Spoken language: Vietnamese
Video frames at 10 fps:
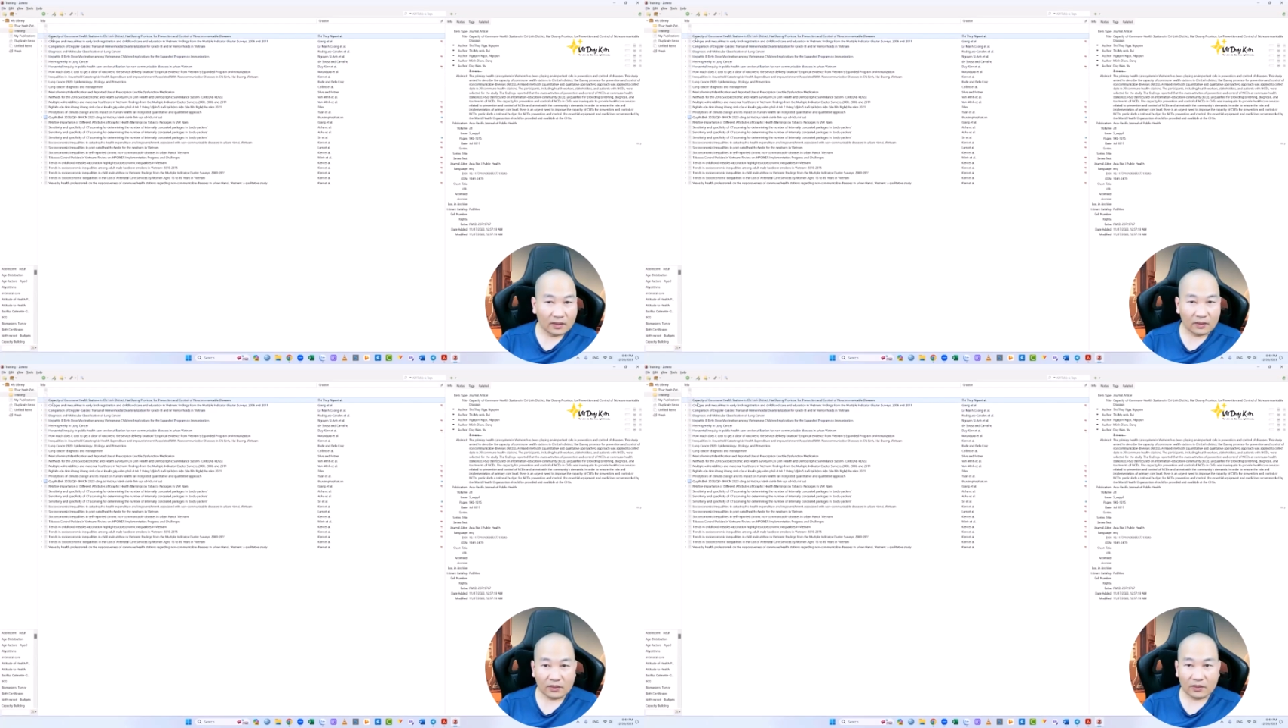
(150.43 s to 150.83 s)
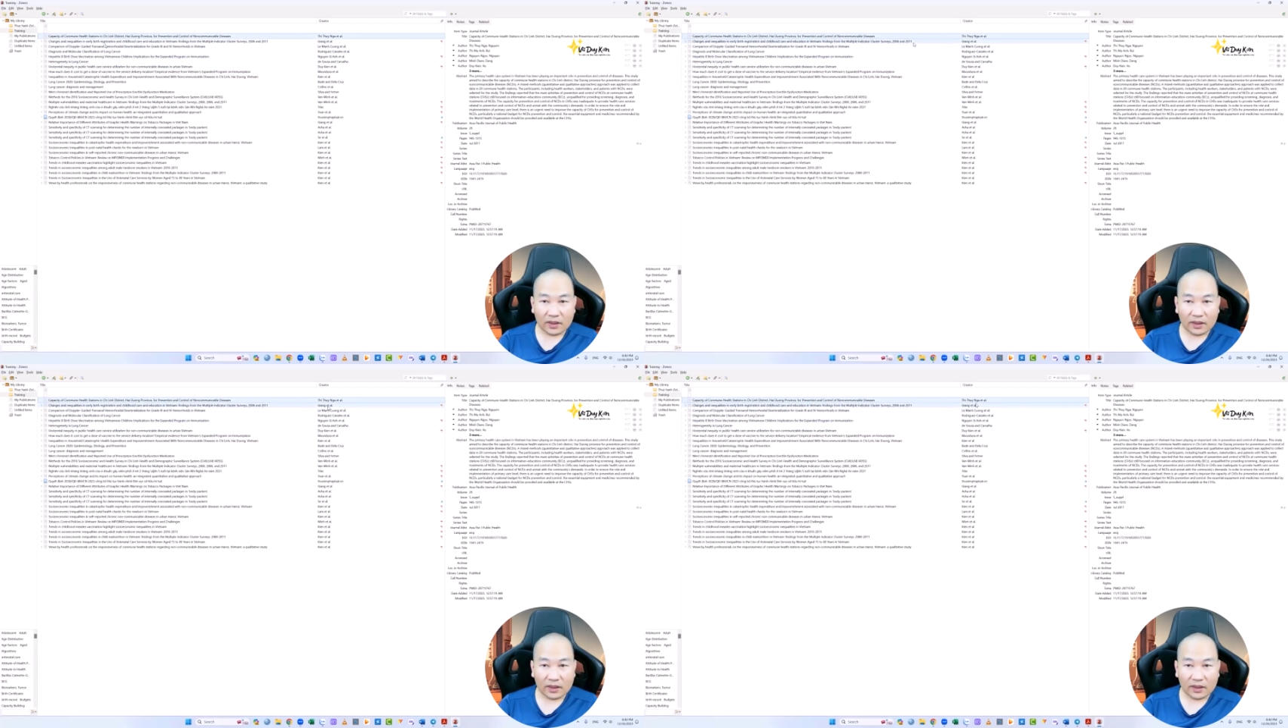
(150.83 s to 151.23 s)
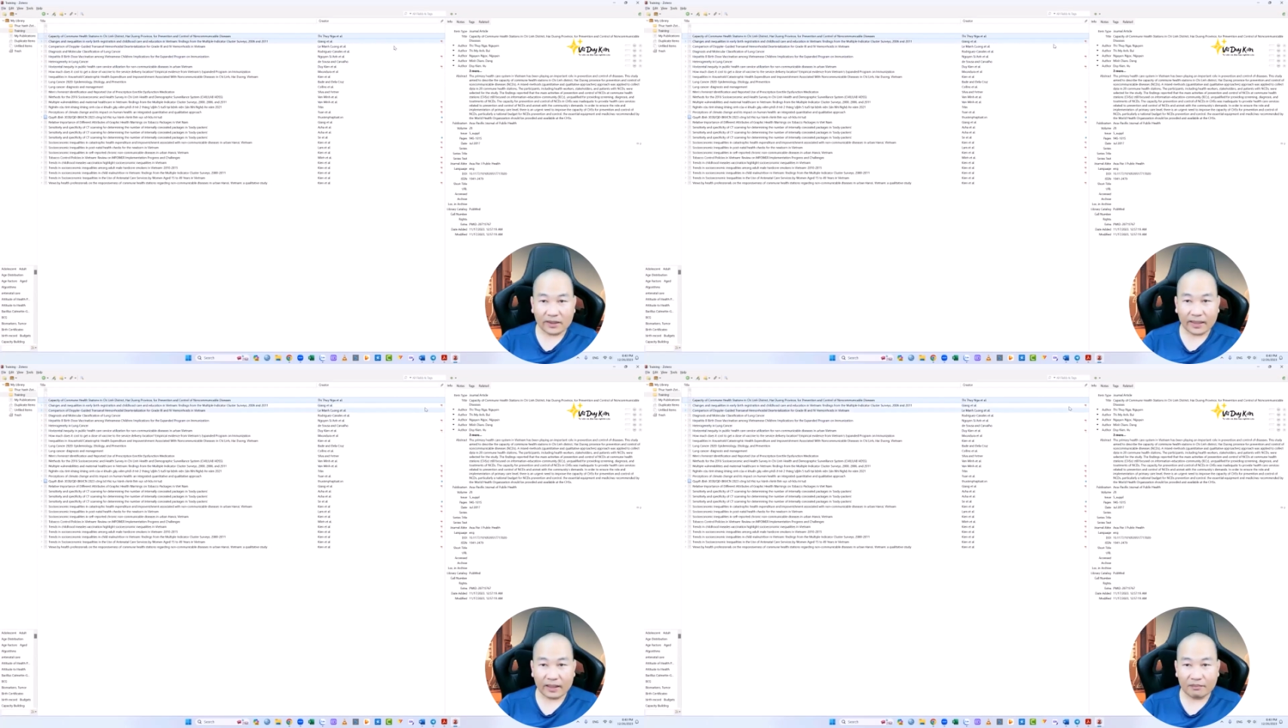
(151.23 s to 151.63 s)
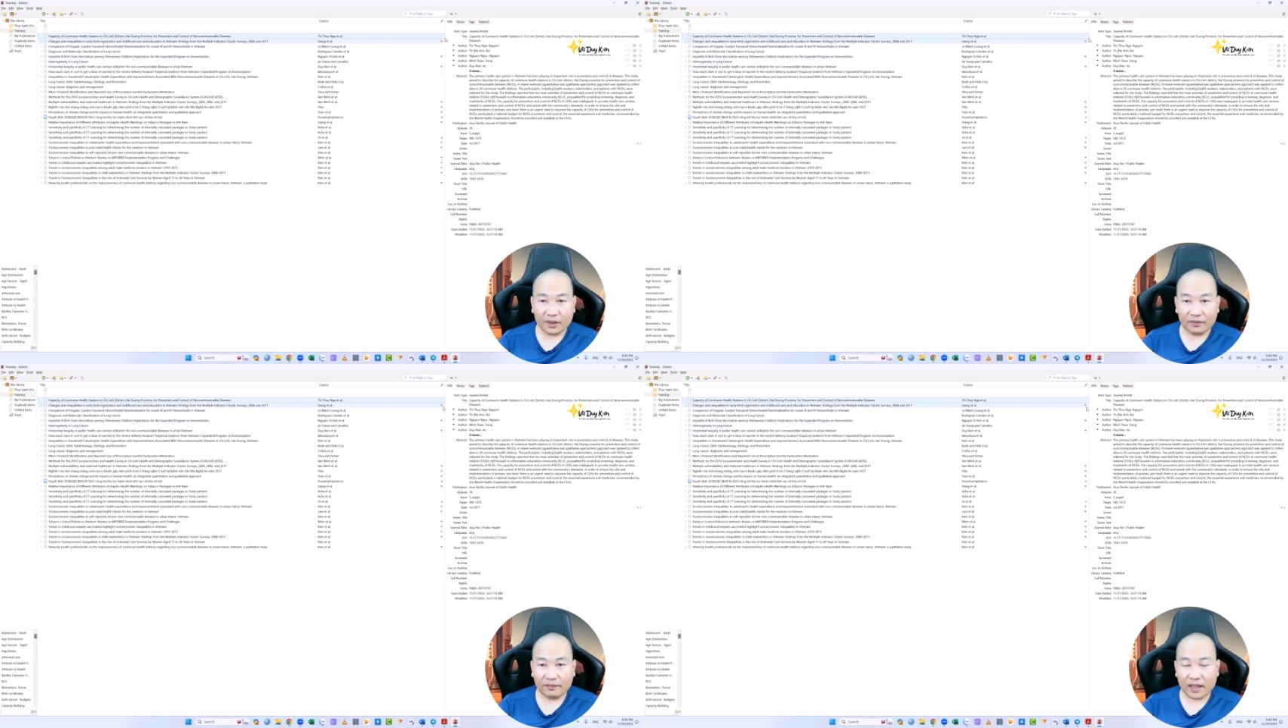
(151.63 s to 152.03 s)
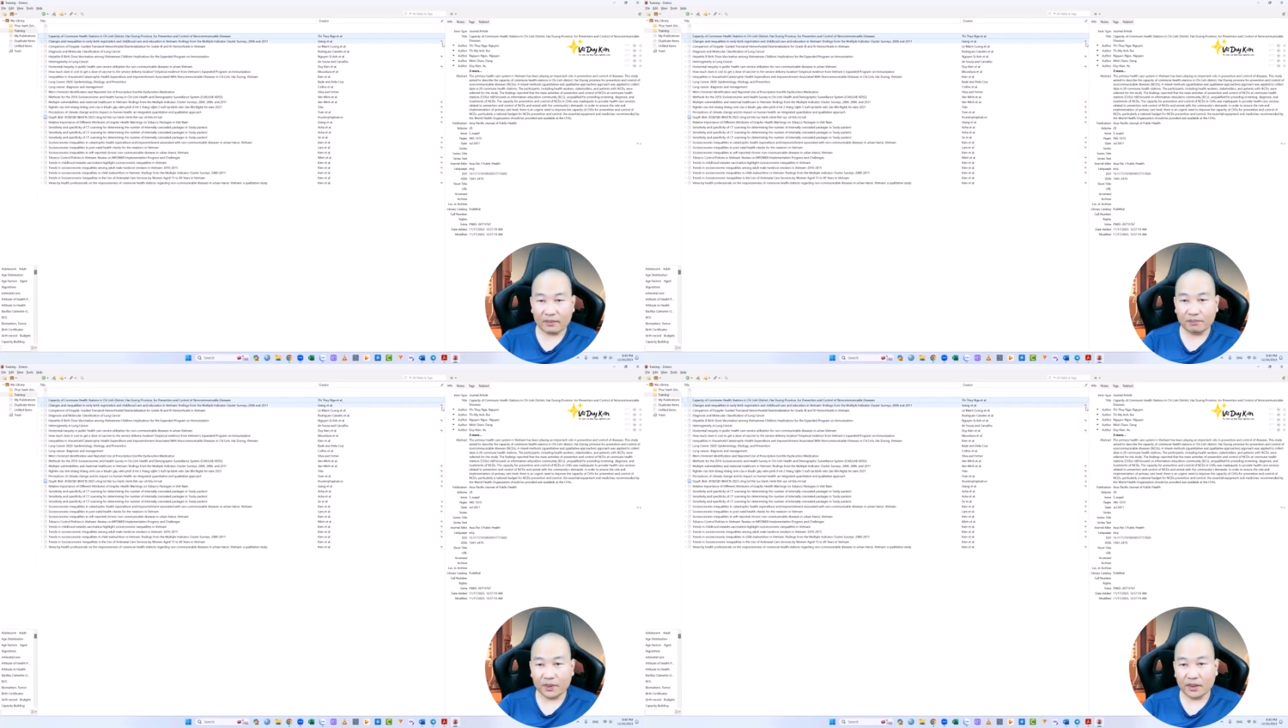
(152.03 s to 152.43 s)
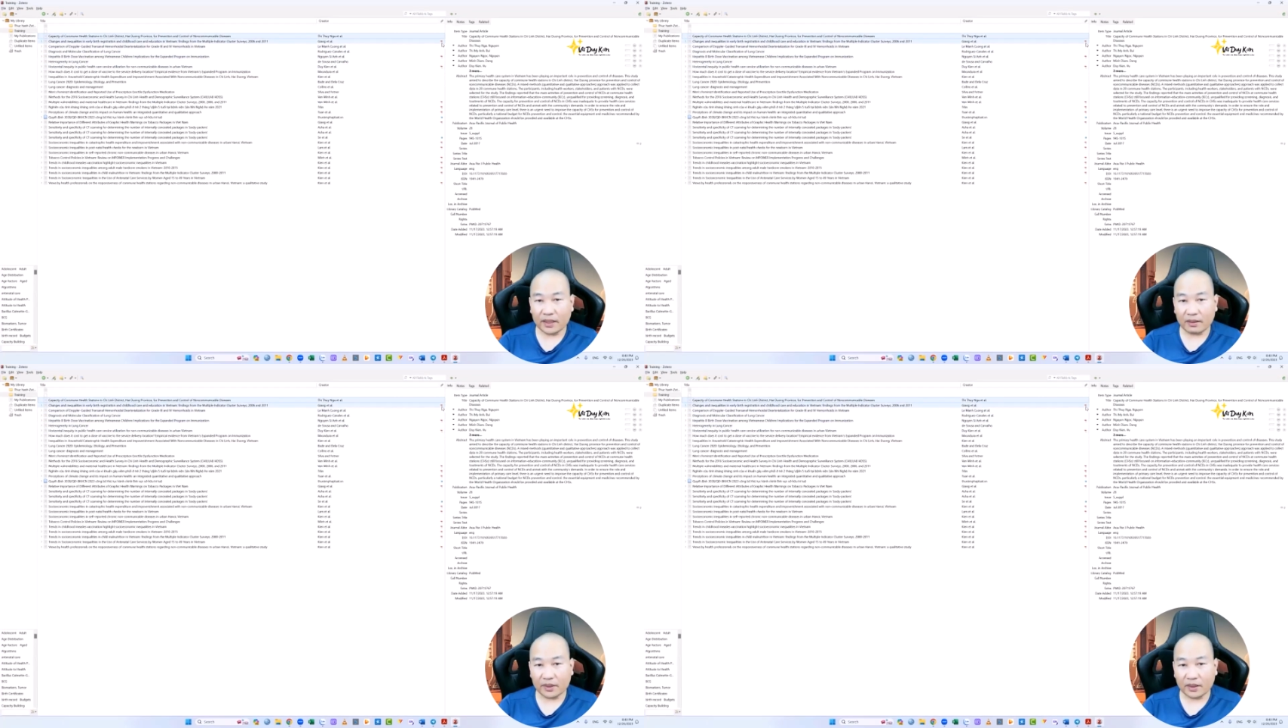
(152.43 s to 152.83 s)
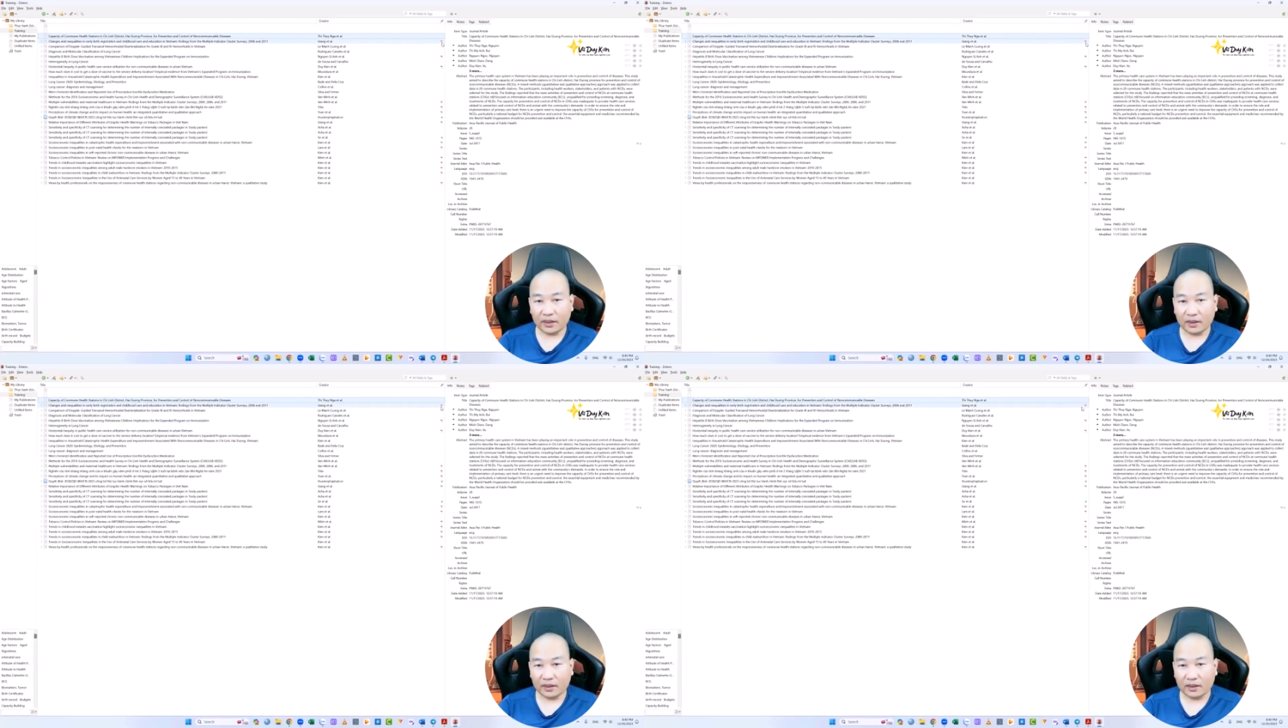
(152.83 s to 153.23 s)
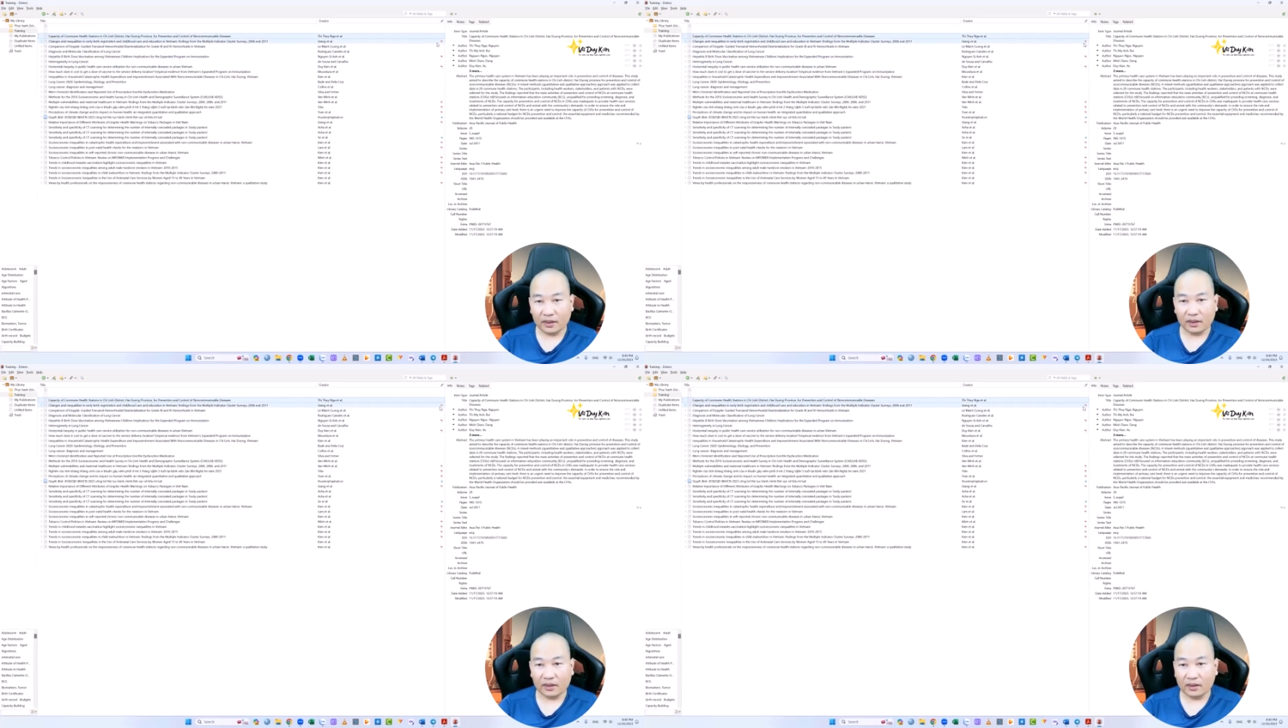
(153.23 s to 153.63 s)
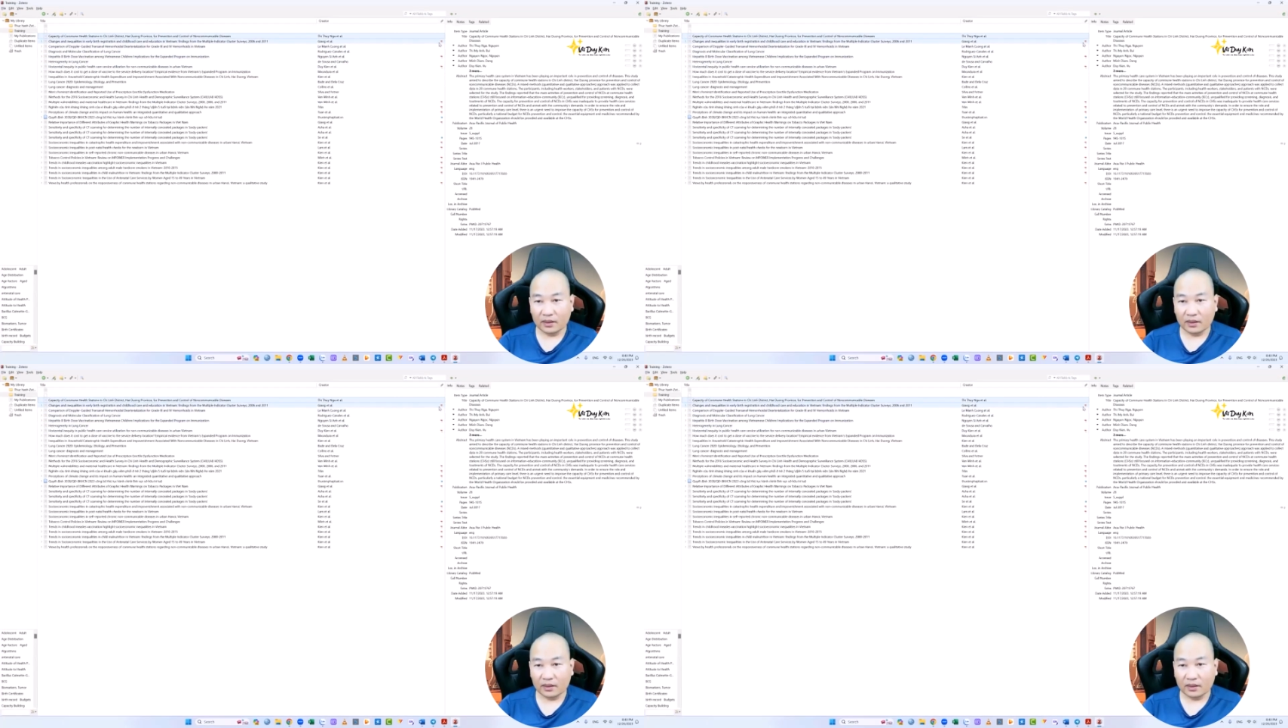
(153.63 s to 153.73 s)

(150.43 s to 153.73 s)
nó có thể nó sẽ kèm cái file PDF này này đấy